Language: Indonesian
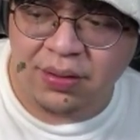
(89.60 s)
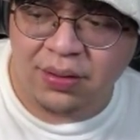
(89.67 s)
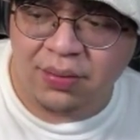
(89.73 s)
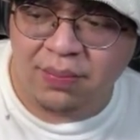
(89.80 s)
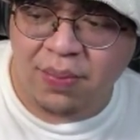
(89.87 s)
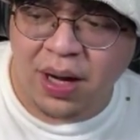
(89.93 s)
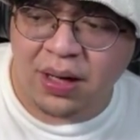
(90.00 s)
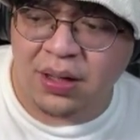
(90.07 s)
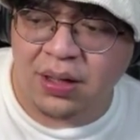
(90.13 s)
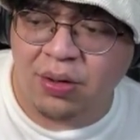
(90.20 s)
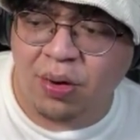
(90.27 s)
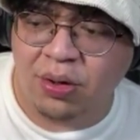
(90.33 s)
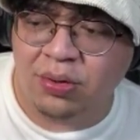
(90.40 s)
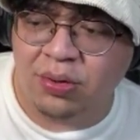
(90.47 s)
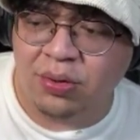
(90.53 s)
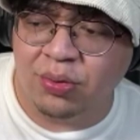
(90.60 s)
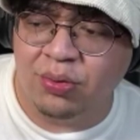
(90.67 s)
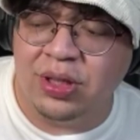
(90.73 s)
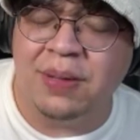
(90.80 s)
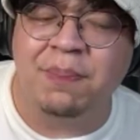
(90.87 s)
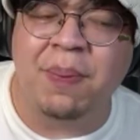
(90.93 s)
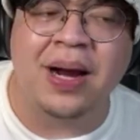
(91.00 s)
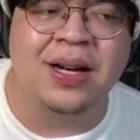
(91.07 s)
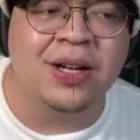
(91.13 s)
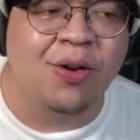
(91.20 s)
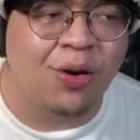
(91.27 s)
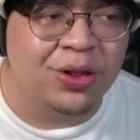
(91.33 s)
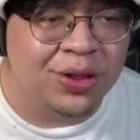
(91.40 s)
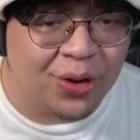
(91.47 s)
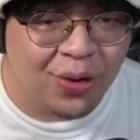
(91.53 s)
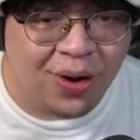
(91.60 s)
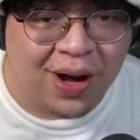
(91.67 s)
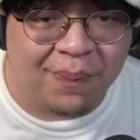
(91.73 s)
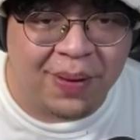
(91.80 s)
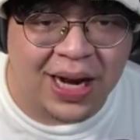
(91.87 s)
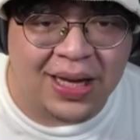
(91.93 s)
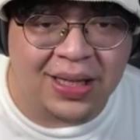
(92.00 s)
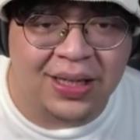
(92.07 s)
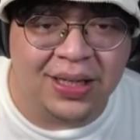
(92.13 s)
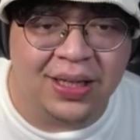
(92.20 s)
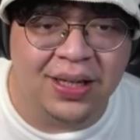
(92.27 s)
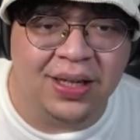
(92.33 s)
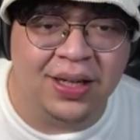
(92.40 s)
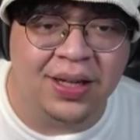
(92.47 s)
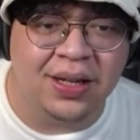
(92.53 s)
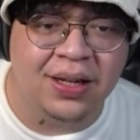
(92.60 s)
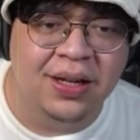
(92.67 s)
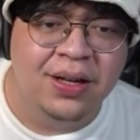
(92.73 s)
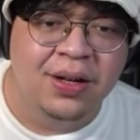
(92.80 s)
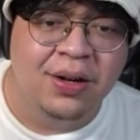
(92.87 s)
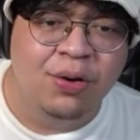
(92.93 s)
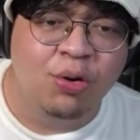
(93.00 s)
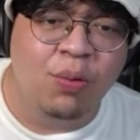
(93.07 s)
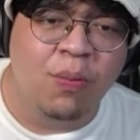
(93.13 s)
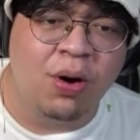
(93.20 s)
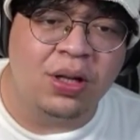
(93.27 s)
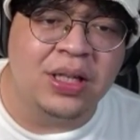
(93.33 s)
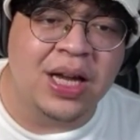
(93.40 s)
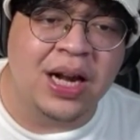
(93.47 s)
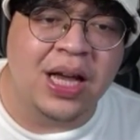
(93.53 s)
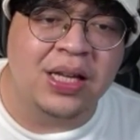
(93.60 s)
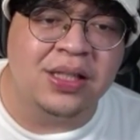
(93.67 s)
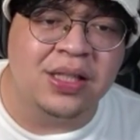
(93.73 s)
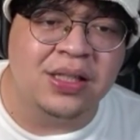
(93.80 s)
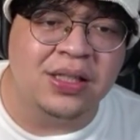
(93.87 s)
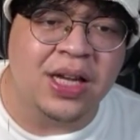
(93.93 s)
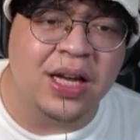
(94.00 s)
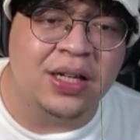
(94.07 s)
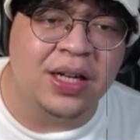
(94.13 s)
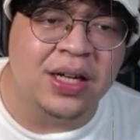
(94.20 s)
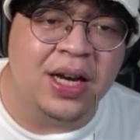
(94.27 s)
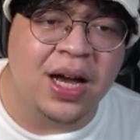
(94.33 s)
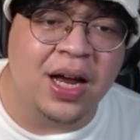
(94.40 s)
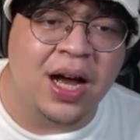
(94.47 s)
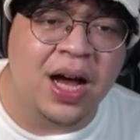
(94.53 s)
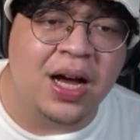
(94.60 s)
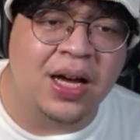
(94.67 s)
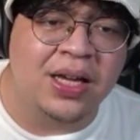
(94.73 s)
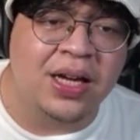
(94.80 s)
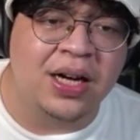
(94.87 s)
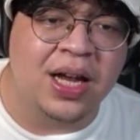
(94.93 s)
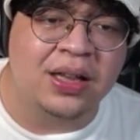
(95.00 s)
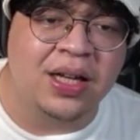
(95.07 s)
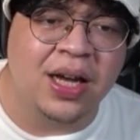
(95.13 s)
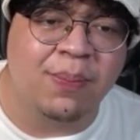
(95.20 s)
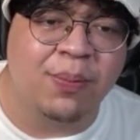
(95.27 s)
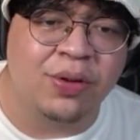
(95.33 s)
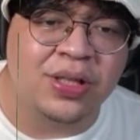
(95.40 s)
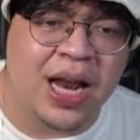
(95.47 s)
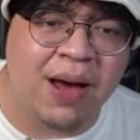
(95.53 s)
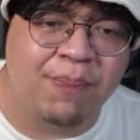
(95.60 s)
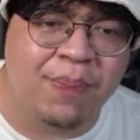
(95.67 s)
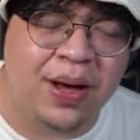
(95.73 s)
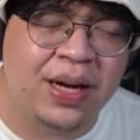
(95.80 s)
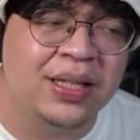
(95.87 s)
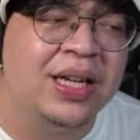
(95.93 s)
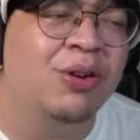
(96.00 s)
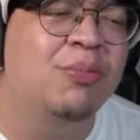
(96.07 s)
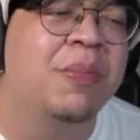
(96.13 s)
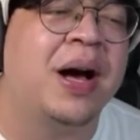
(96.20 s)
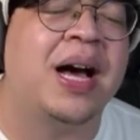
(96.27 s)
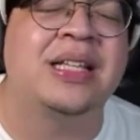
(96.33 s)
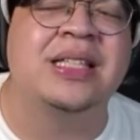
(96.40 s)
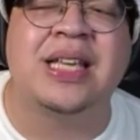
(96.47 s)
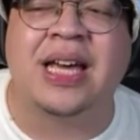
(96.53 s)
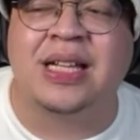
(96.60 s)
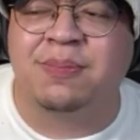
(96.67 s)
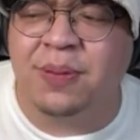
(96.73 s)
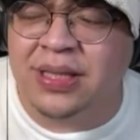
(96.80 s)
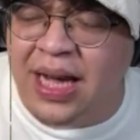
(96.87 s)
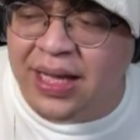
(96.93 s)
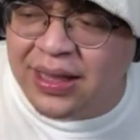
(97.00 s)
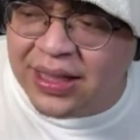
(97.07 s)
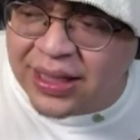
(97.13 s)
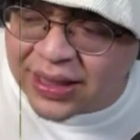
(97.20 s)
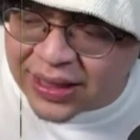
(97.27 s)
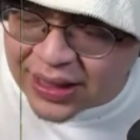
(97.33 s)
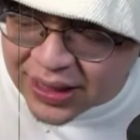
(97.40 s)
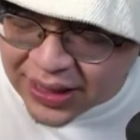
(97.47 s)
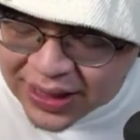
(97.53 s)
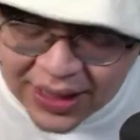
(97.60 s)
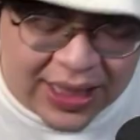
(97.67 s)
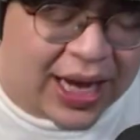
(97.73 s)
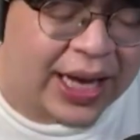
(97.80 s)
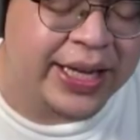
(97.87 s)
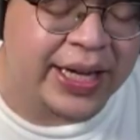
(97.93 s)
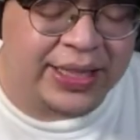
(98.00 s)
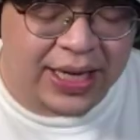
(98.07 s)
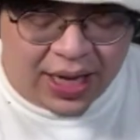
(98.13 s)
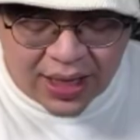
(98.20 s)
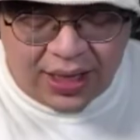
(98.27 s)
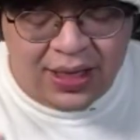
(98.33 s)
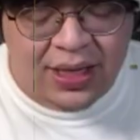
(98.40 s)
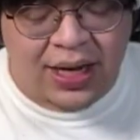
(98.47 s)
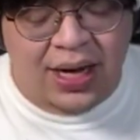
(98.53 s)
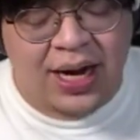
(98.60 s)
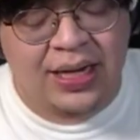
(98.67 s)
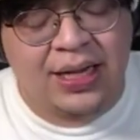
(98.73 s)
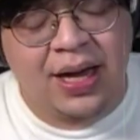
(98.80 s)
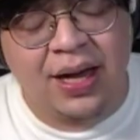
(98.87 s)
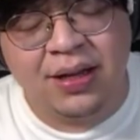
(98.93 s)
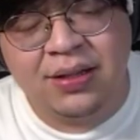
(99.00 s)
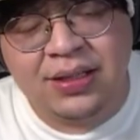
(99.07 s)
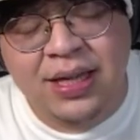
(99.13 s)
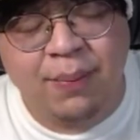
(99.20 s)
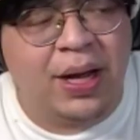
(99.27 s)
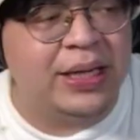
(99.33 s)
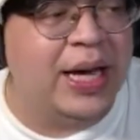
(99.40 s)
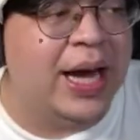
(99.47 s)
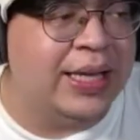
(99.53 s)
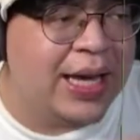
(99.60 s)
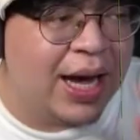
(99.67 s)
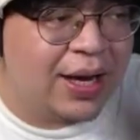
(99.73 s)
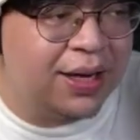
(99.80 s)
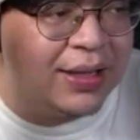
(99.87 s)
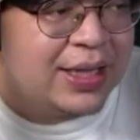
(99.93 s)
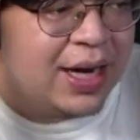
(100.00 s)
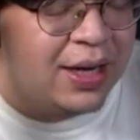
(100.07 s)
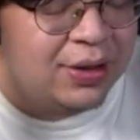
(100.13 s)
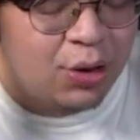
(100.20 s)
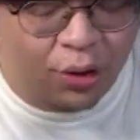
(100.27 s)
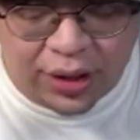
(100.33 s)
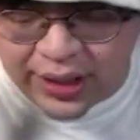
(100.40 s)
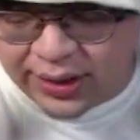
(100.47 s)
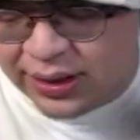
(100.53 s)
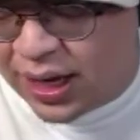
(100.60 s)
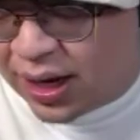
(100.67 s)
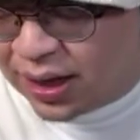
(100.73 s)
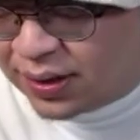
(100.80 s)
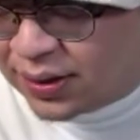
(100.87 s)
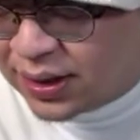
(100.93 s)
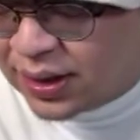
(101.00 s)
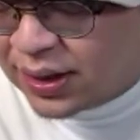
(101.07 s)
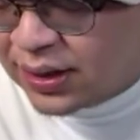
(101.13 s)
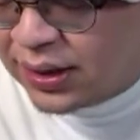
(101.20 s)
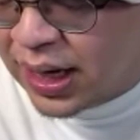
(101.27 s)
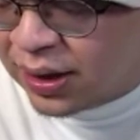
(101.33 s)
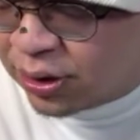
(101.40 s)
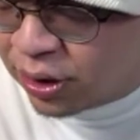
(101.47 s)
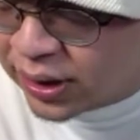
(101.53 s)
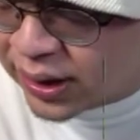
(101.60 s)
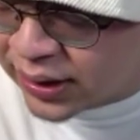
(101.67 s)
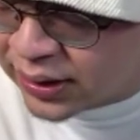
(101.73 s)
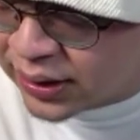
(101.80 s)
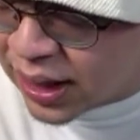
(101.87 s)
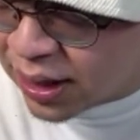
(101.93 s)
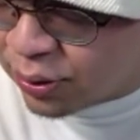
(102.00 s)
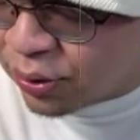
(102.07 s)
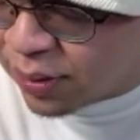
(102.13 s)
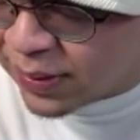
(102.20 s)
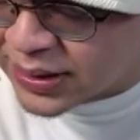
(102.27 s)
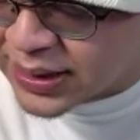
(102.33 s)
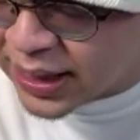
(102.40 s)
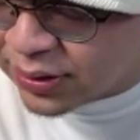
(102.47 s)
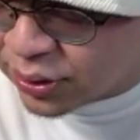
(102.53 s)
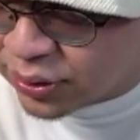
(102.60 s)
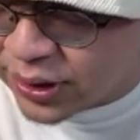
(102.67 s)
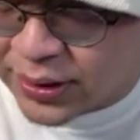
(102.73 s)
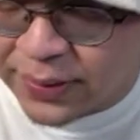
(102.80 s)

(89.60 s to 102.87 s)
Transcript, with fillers: Pardi kontol, lu diem Pardi kontol apalagi. Rumornya Ryzen, Jaden, dan kakak yang datang Epos lapar. Ya lu makanya expect jangan tinggi-tinggi nih kalian ya. Kayak sabar ya yang yang donate nggak yang Donet nggak gua bacain dulu nih.